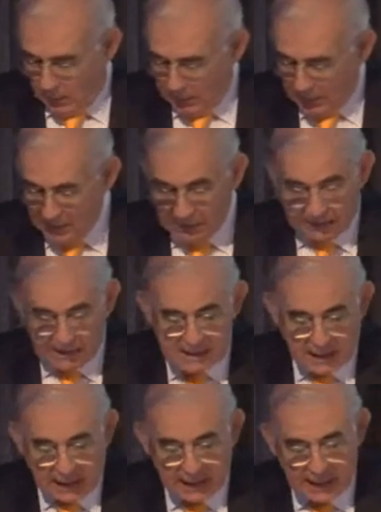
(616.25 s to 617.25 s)
¿Qué,
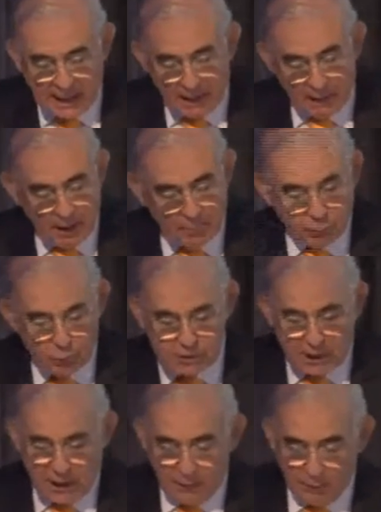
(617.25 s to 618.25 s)
se requiere para
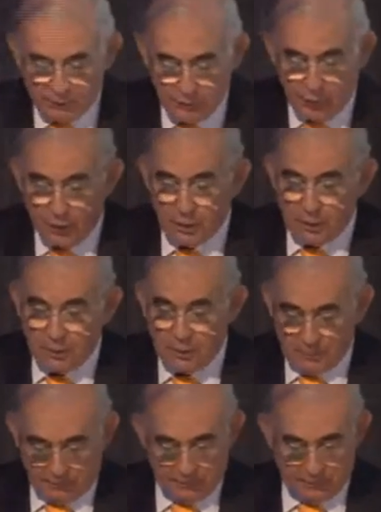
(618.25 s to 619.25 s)
impulsar la inversión
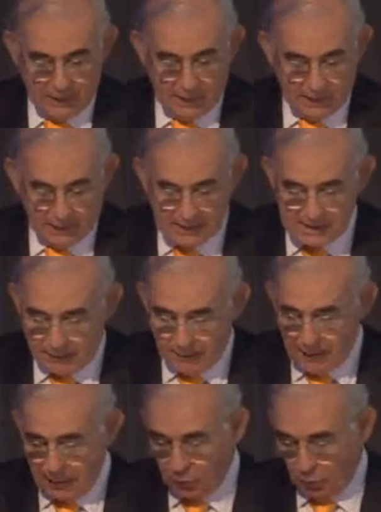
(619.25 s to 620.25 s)
y el
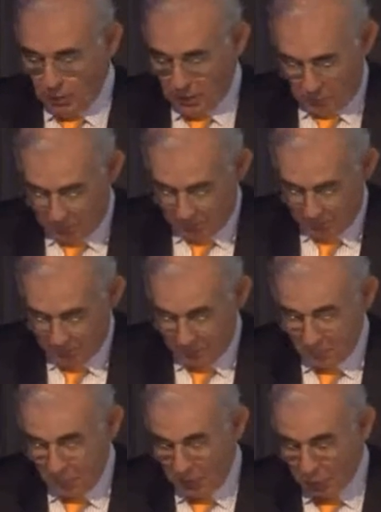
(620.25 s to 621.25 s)
crecimiento? Bueno,
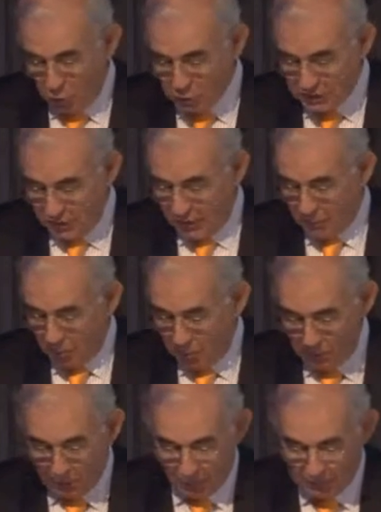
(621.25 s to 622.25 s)
lo que todos sabemos
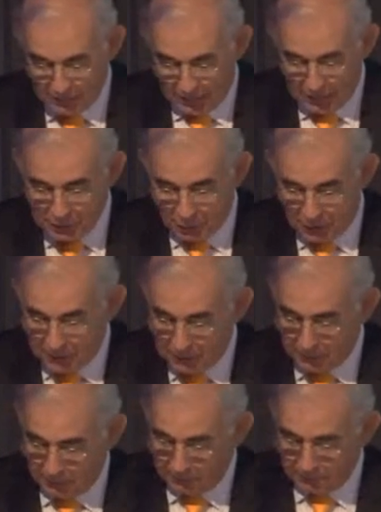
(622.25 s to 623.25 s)
y lo que se ha dicho antes.